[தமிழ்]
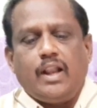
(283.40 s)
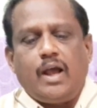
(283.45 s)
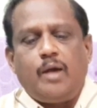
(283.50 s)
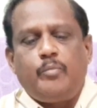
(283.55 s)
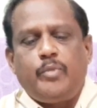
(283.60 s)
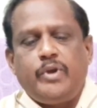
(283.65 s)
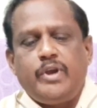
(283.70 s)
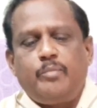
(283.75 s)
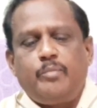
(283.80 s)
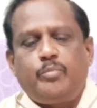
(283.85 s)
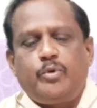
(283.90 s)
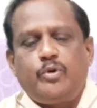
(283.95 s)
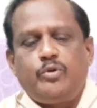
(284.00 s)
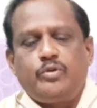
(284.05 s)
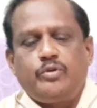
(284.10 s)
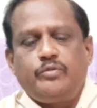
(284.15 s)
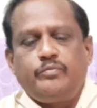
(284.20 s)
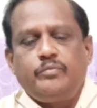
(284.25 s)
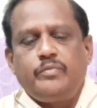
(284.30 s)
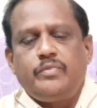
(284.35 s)
நாம்
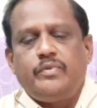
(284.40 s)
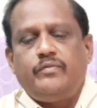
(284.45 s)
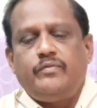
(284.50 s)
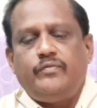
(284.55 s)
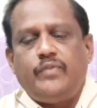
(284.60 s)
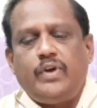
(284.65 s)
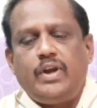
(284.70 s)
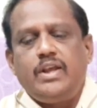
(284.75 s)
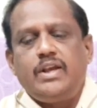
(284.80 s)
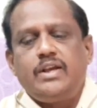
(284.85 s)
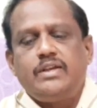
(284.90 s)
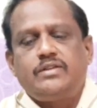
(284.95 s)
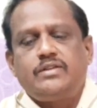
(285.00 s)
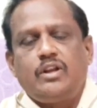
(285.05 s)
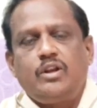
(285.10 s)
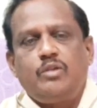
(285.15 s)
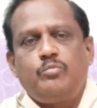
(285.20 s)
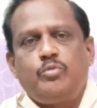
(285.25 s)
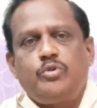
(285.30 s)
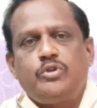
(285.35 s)
எப்போதும் வெளியே
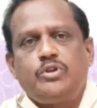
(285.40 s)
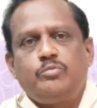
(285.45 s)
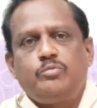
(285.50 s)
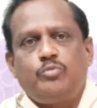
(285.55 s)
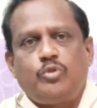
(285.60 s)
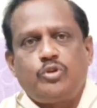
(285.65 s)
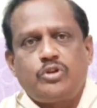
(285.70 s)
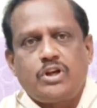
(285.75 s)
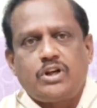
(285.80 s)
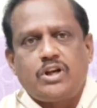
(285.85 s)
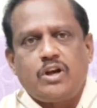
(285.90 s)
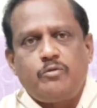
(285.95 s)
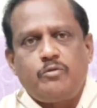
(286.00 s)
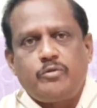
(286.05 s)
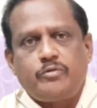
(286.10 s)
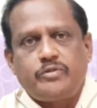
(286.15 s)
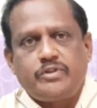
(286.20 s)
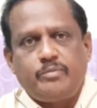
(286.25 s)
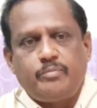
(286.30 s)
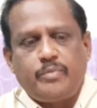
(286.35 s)
செல்லும்போது
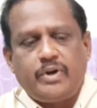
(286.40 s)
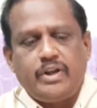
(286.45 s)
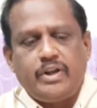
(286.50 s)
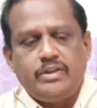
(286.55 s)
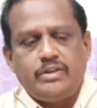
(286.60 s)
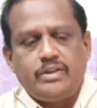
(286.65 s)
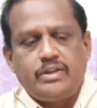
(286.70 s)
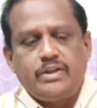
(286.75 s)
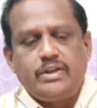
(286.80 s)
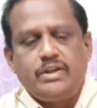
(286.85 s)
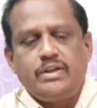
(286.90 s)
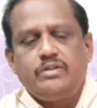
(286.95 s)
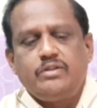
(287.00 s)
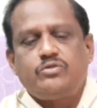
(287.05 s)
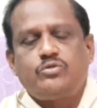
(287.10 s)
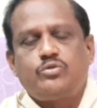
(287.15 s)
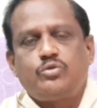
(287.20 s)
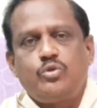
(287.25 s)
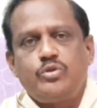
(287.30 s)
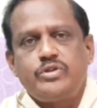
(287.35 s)
முகக்கவசம் அணிந்து
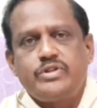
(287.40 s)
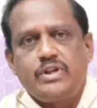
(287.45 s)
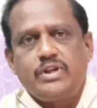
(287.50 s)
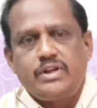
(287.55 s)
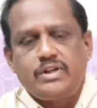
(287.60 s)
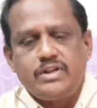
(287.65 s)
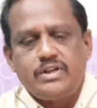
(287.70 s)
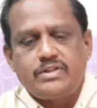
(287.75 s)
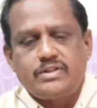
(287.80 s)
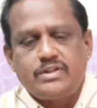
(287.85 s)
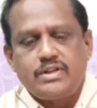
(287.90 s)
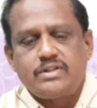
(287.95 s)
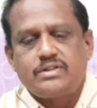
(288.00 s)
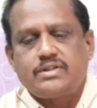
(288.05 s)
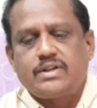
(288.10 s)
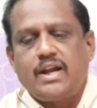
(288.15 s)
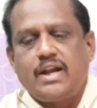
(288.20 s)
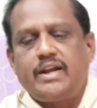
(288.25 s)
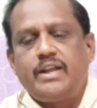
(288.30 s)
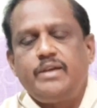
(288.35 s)
சோஷியல்
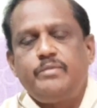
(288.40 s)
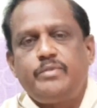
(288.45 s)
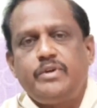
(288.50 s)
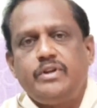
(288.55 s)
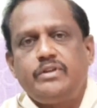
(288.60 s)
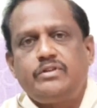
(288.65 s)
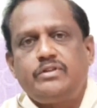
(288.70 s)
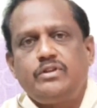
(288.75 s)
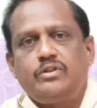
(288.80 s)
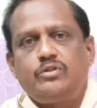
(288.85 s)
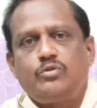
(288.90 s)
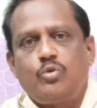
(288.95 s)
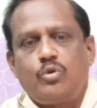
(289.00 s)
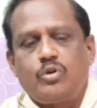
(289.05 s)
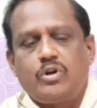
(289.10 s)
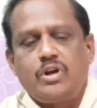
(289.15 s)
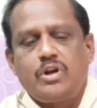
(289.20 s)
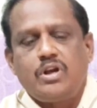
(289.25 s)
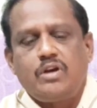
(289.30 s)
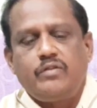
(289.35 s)
டிஸ்டன்ஸ் கடைபிடித்து
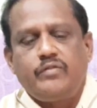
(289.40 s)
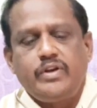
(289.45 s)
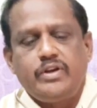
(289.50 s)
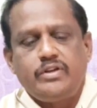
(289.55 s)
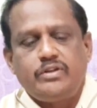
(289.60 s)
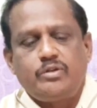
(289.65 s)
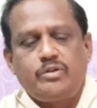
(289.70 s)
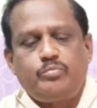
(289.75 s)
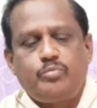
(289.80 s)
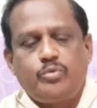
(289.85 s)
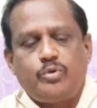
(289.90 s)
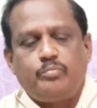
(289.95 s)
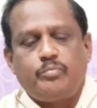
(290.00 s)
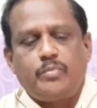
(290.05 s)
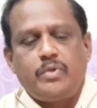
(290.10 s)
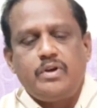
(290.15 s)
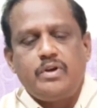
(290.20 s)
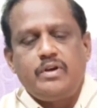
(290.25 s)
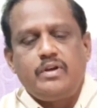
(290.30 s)
கொரோனாவை எதிர்ப்போம்